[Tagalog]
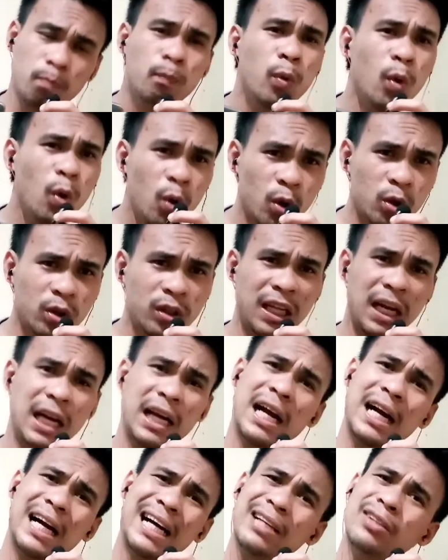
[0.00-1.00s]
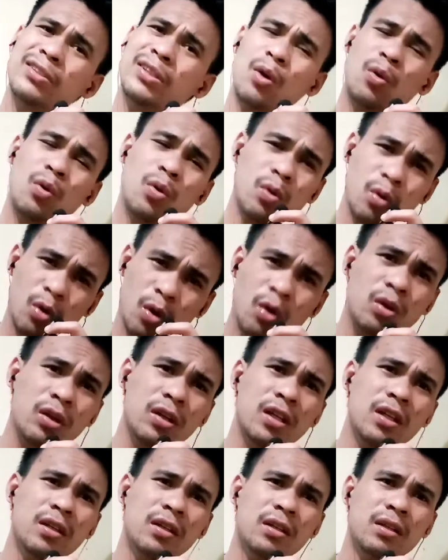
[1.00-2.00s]
Bungot talaga kayo sa ukok.
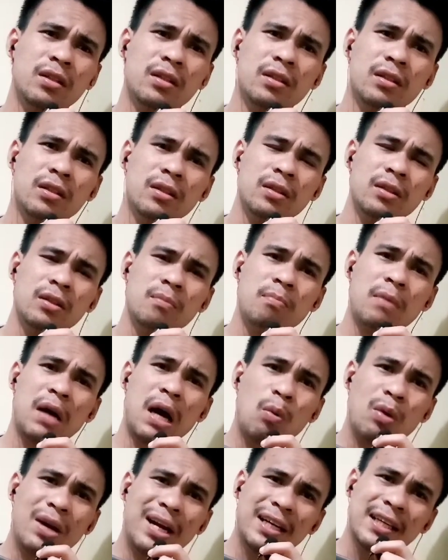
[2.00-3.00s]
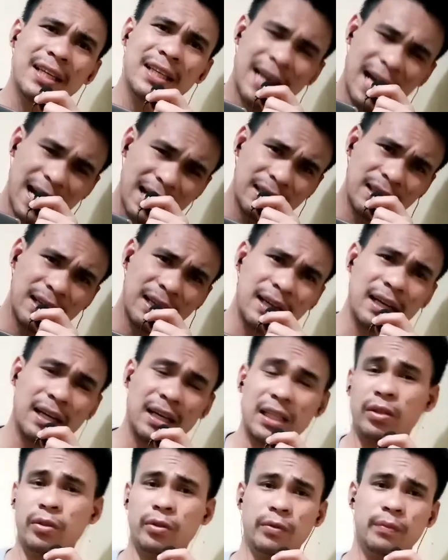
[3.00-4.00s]
Mga walang hiya
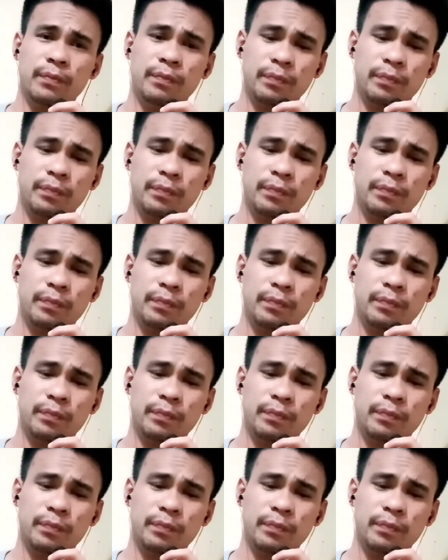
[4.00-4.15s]
talaga kayo.